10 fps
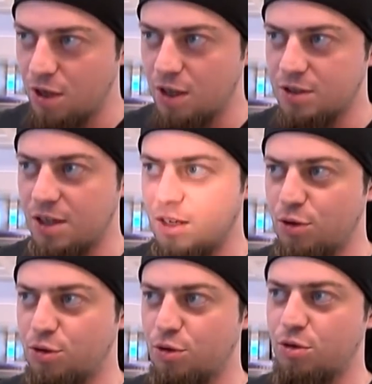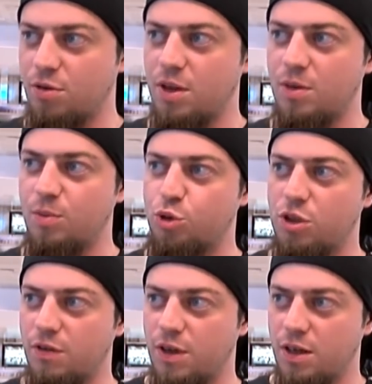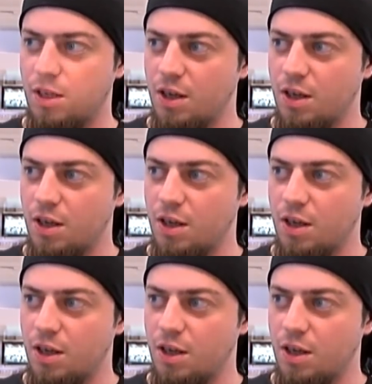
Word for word: Antalya'ya oturdu ve bu sefer